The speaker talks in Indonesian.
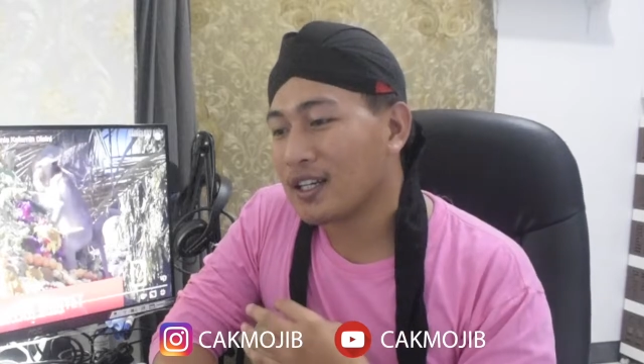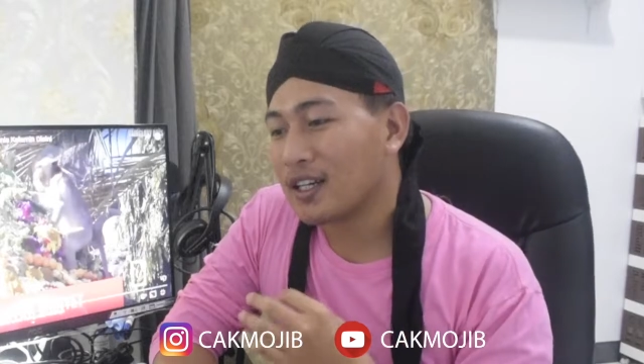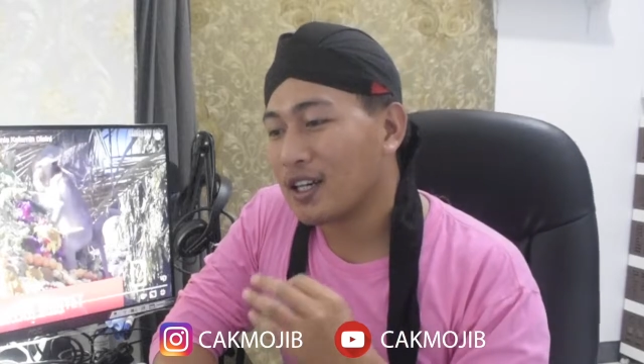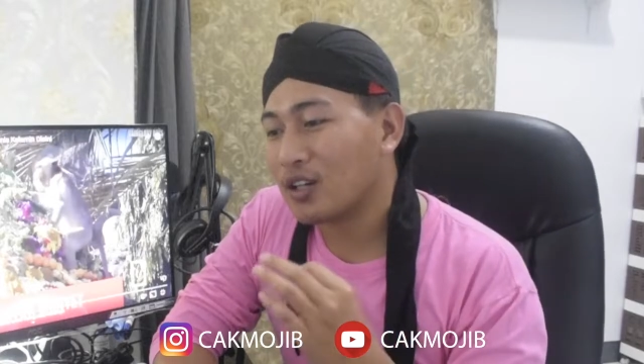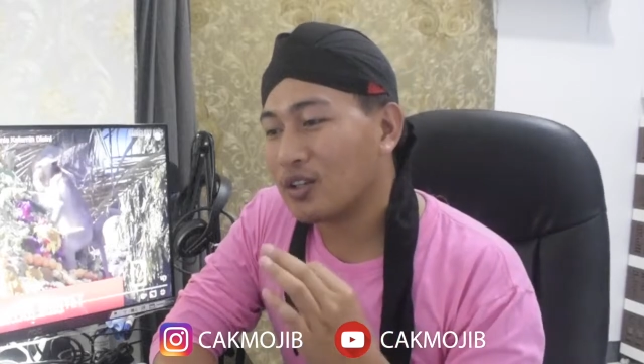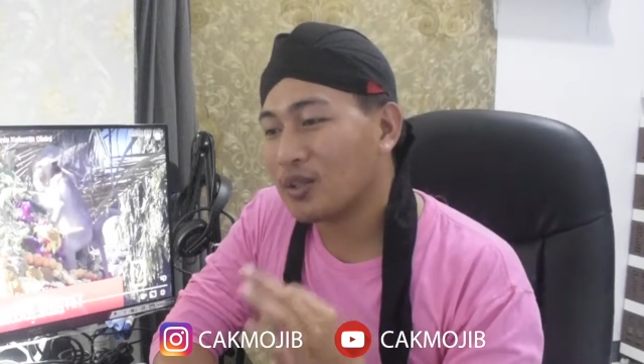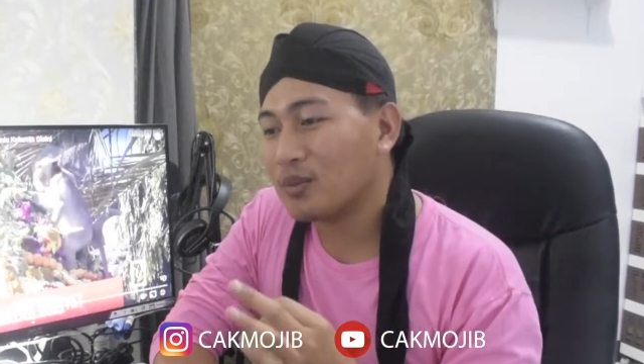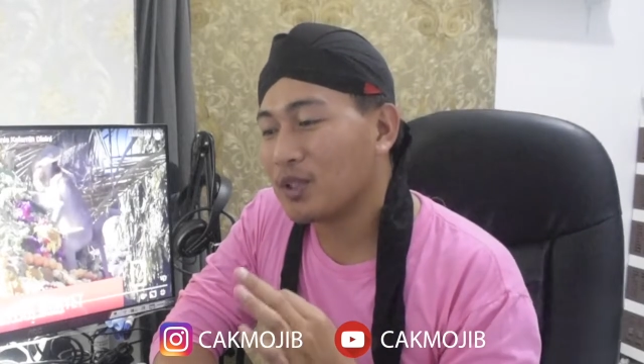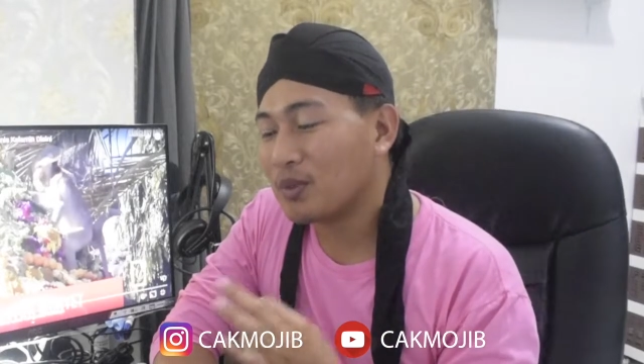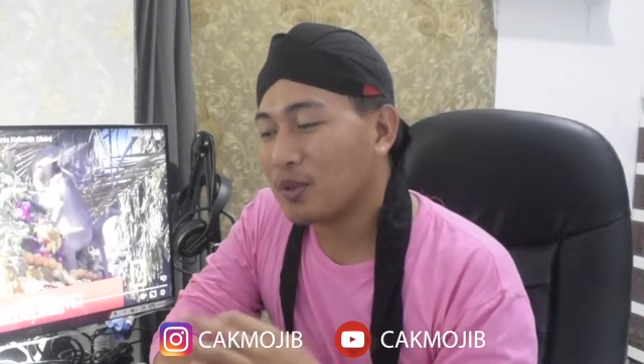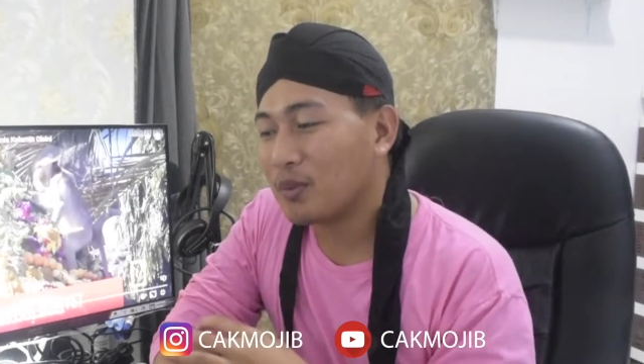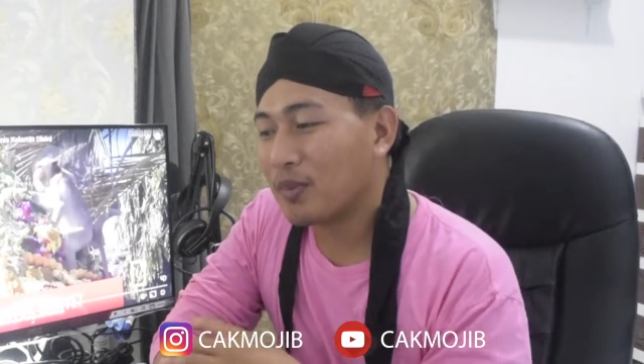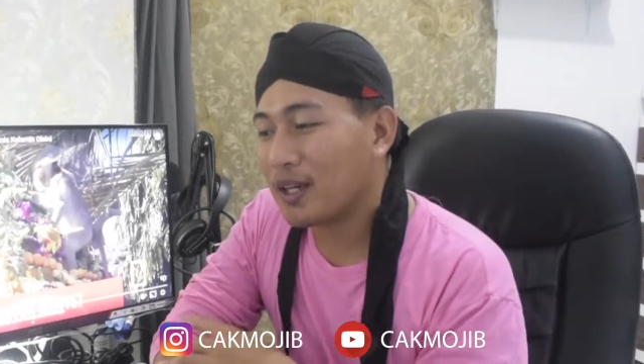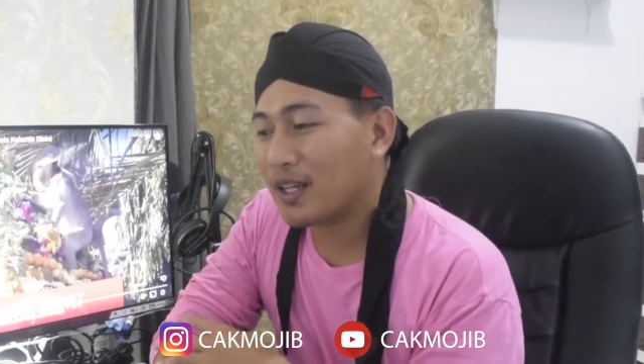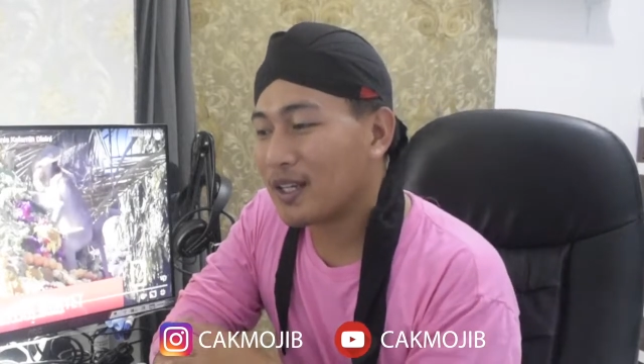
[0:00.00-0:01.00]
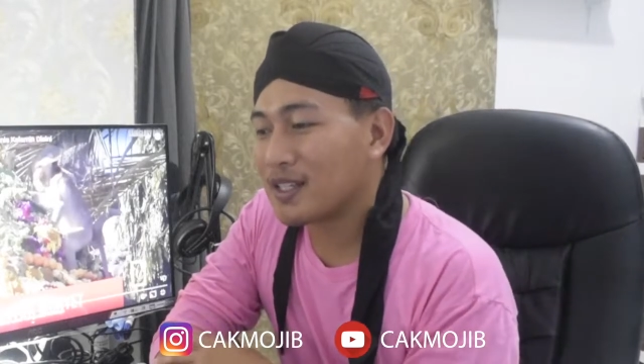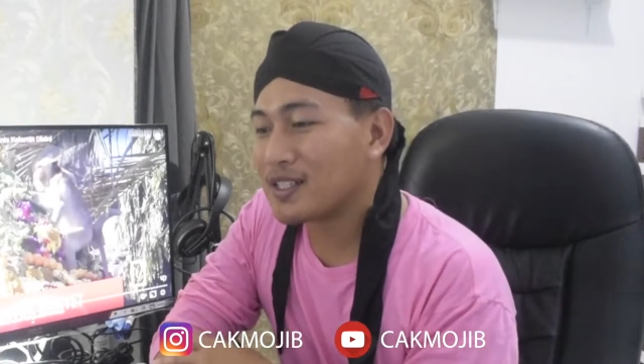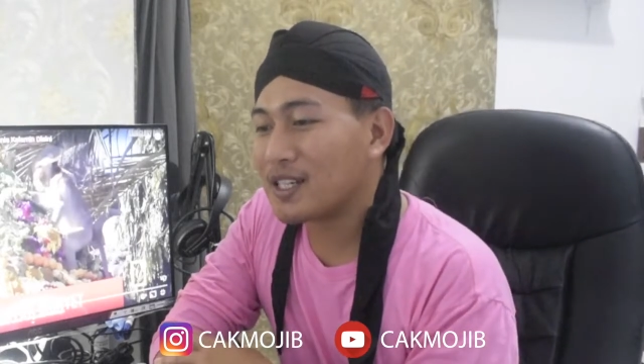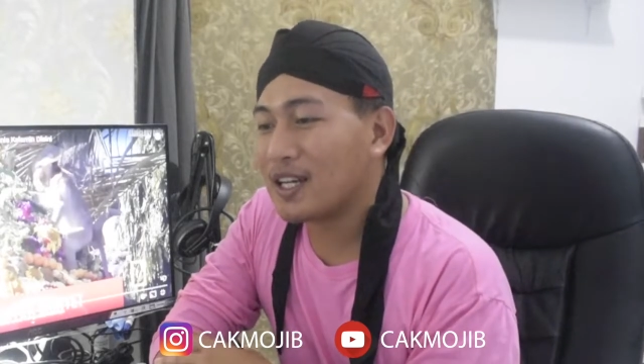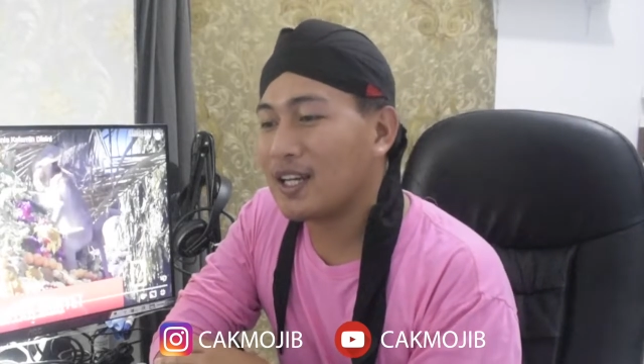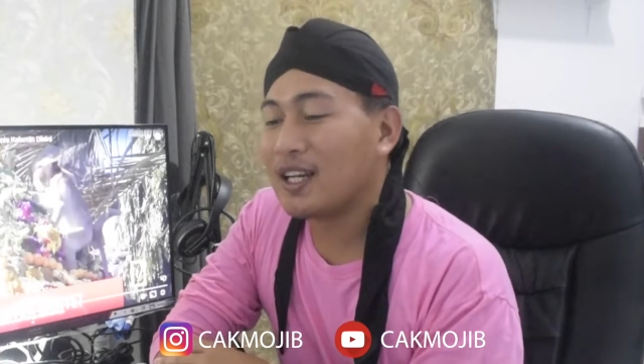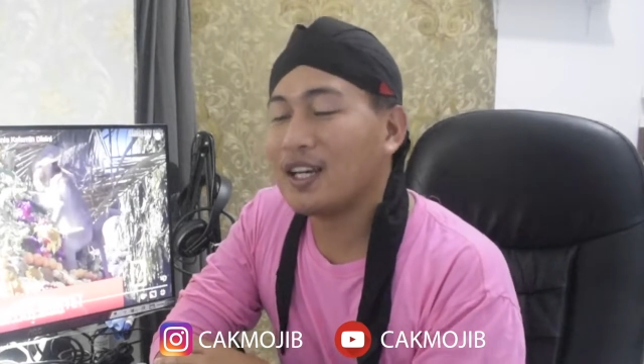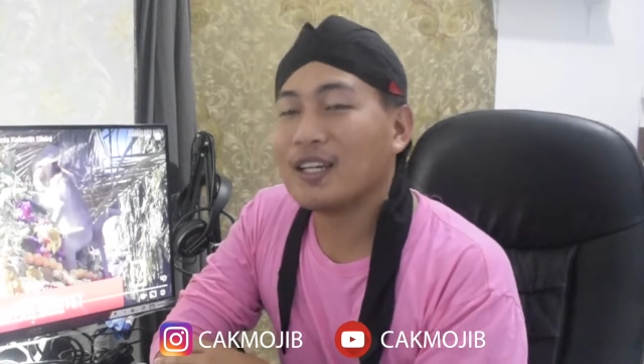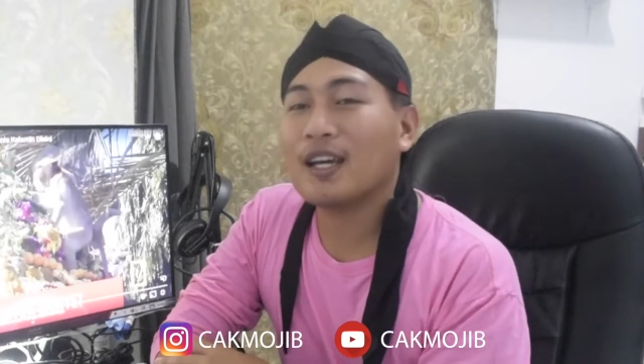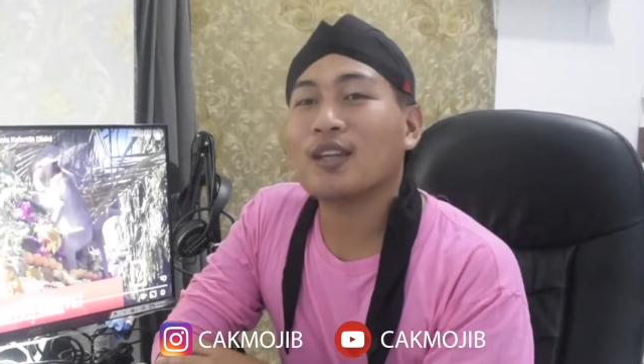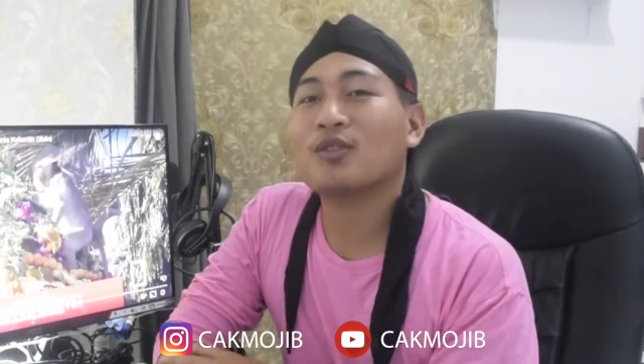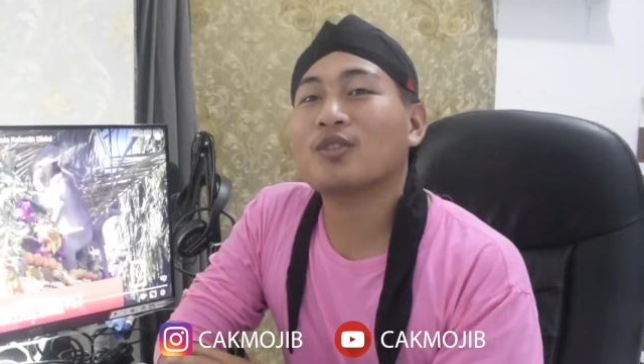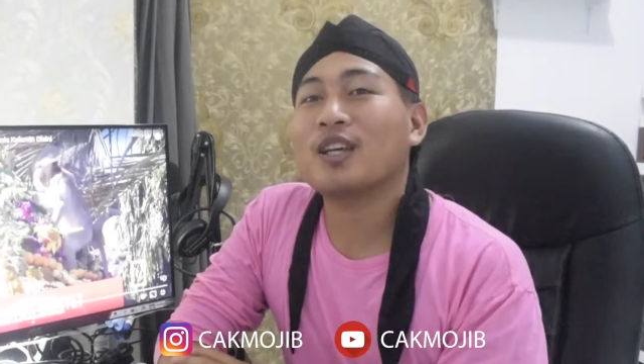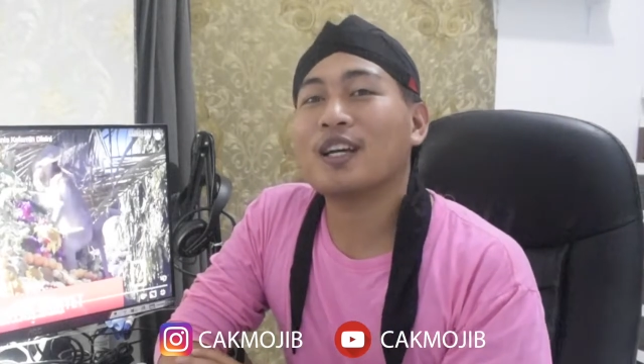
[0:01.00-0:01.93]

kalau teman-teman pengen kesana ya itu